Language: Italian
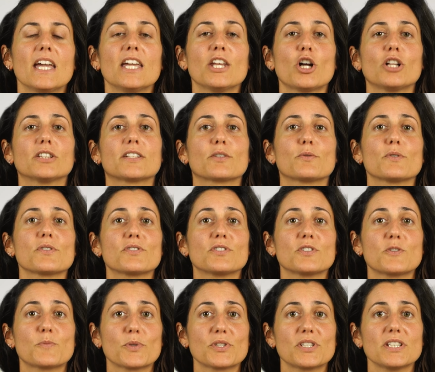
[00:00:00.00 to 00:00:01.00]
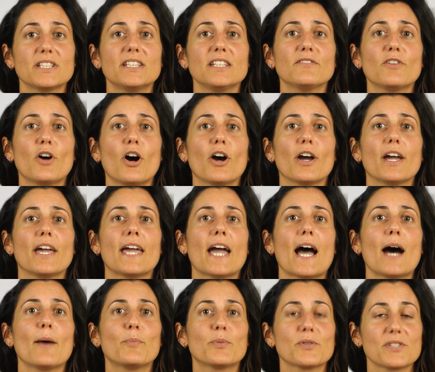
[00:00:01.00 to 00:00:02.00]
Inoltre questo dispositivo è
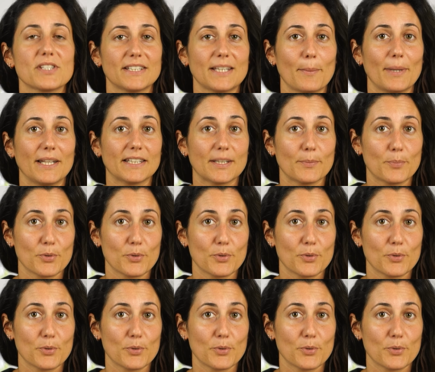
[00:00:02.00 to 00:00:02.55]
appositamente